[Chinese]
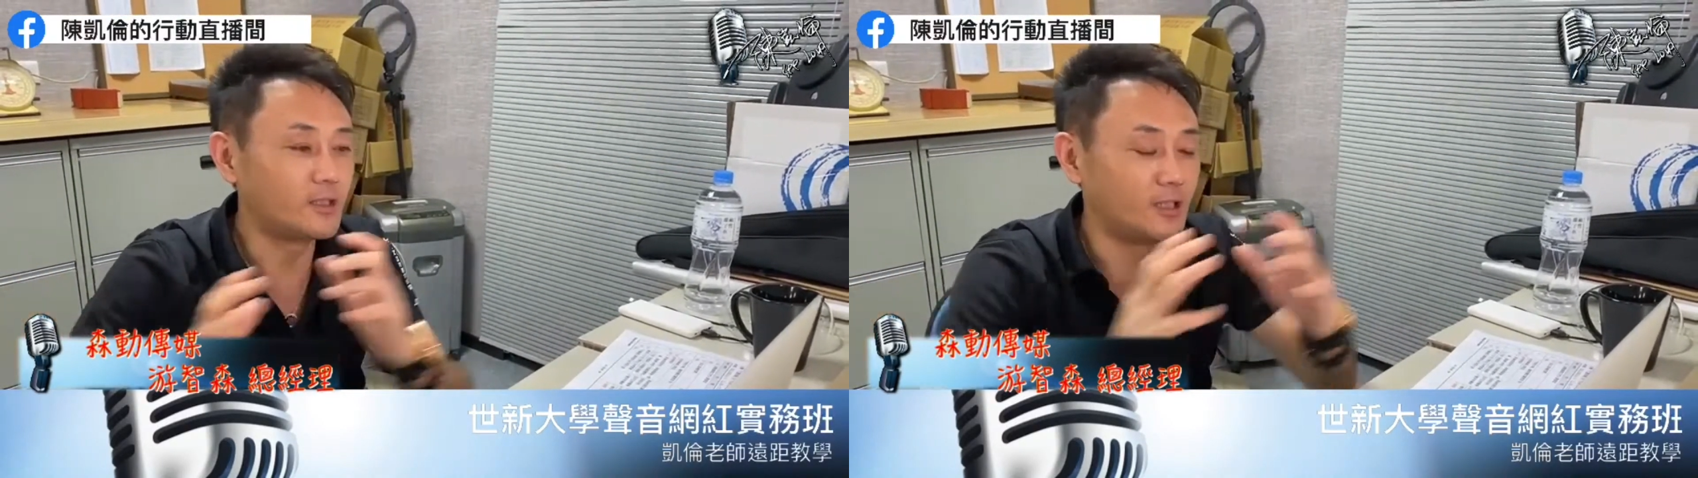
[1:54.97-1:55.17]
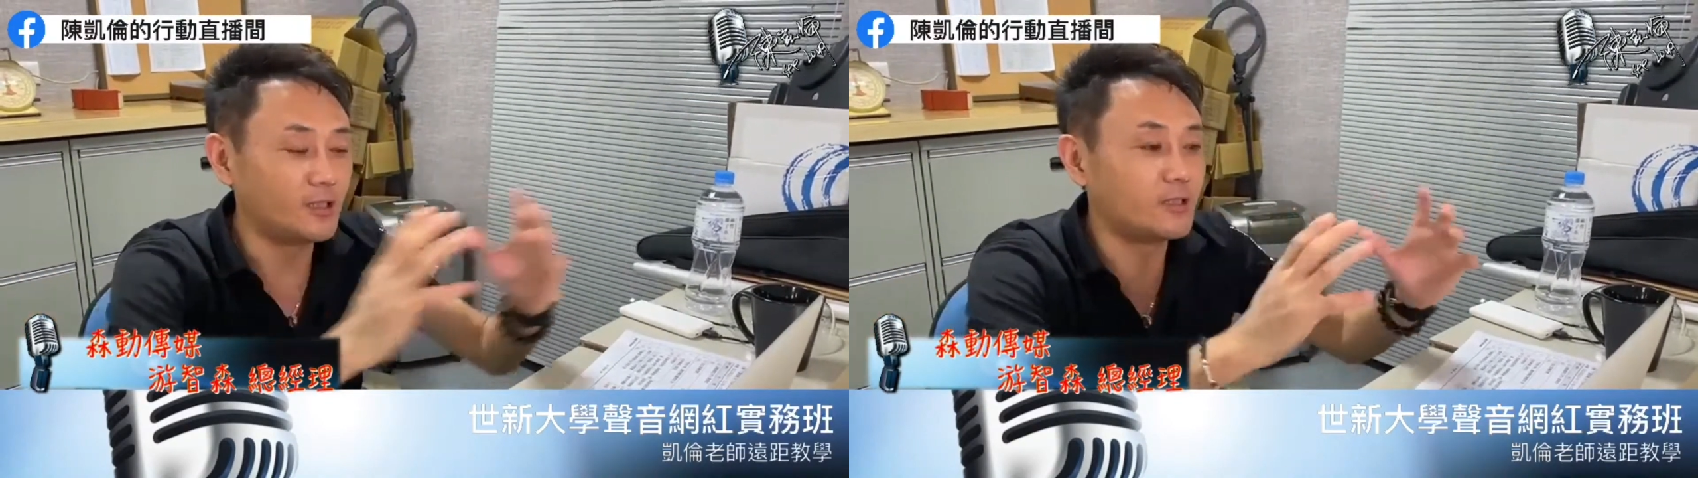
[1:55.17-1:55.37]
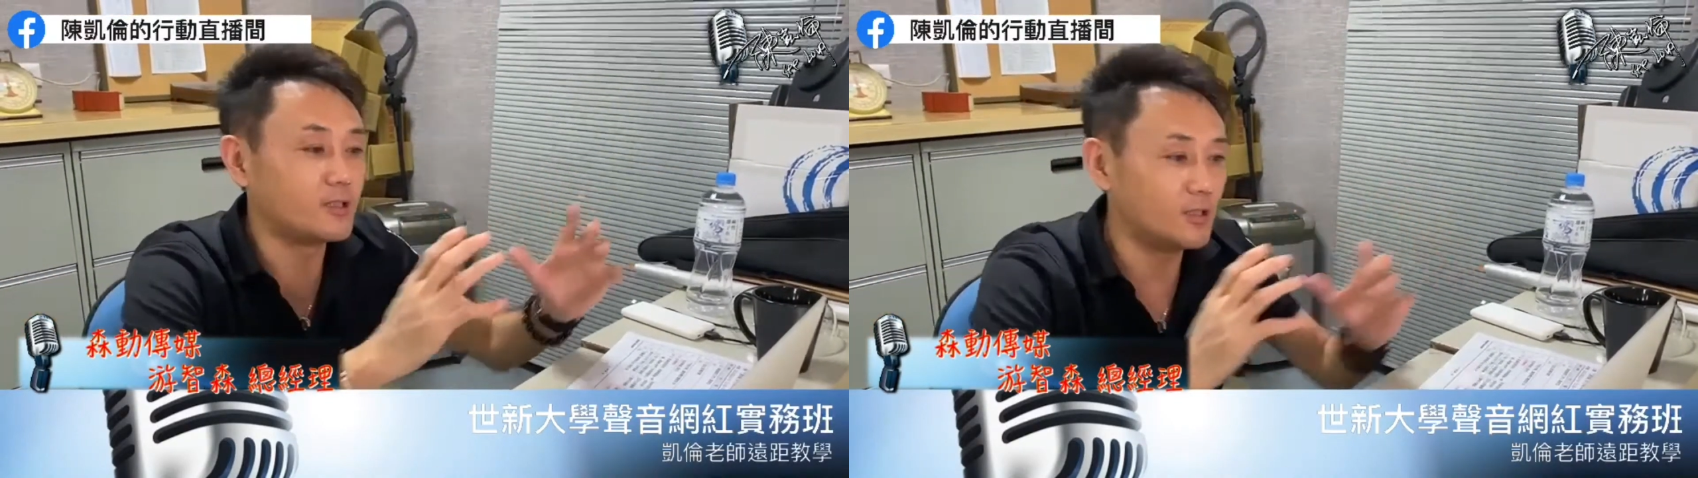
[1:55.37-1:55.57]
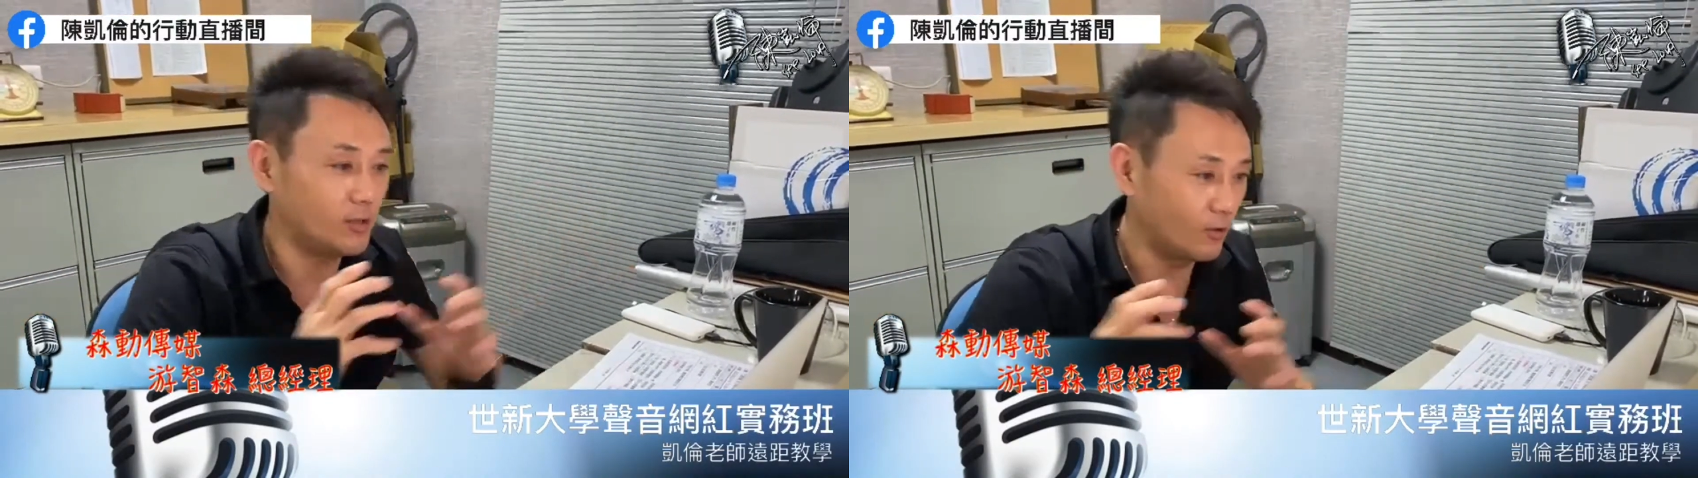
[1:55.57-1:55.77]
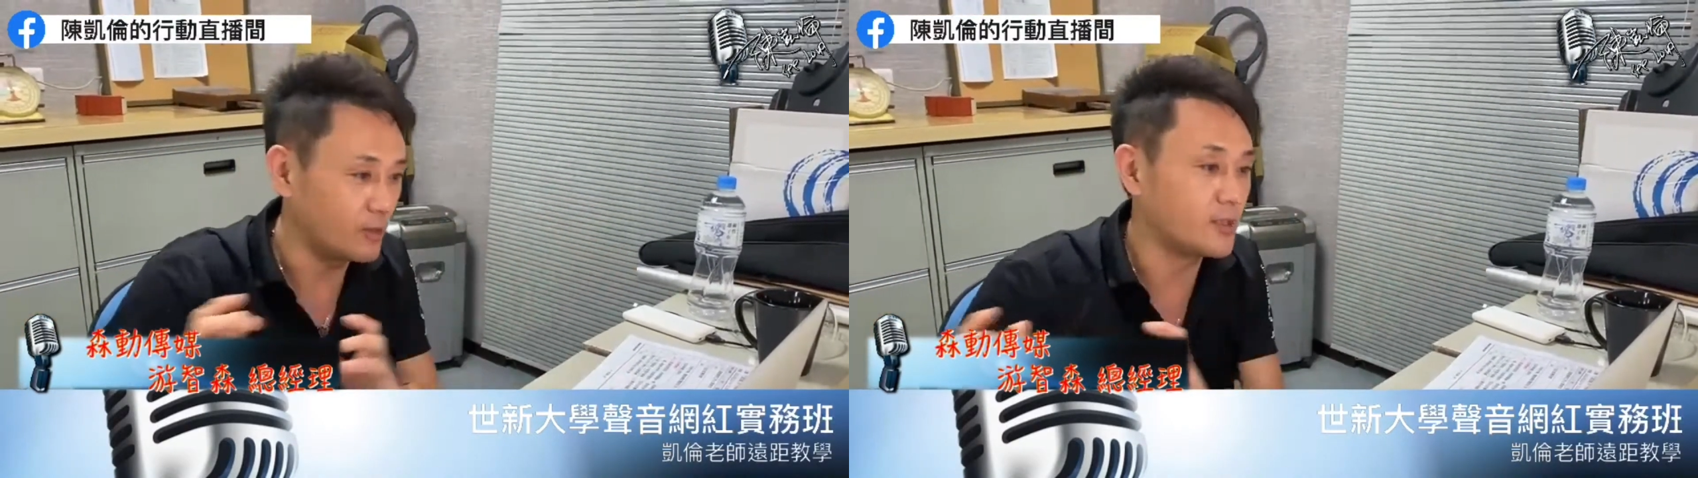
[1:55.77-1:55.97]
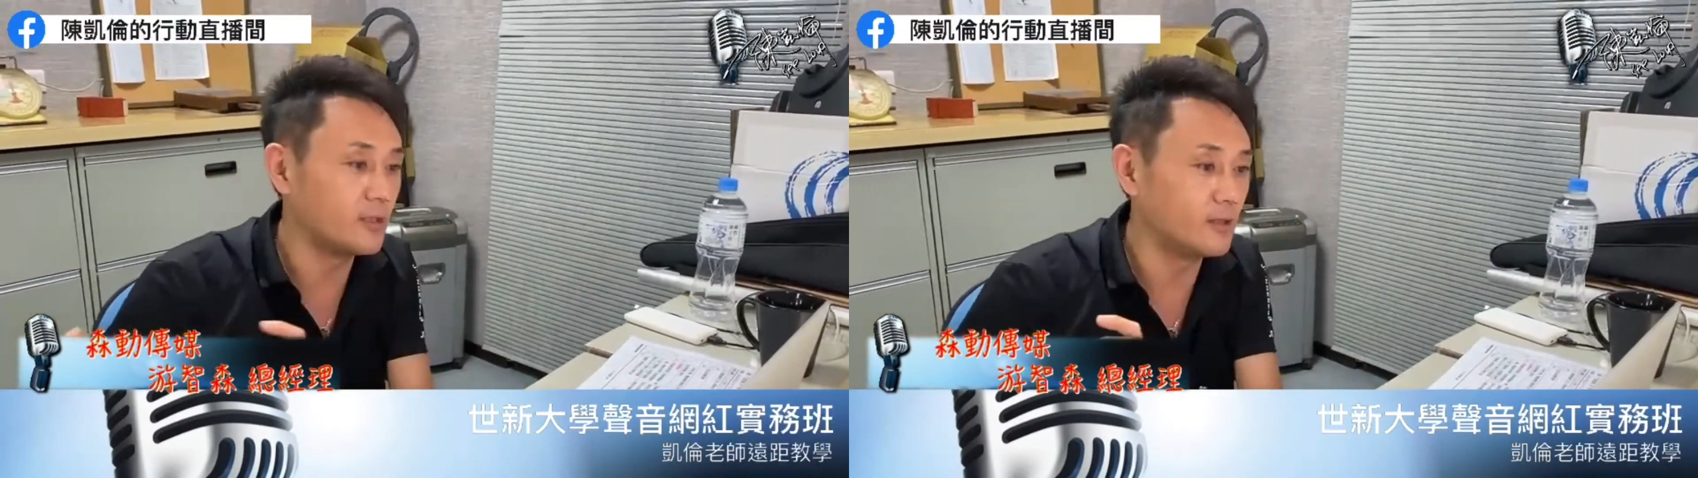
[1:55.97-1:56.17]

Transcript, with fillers: 这其实是有一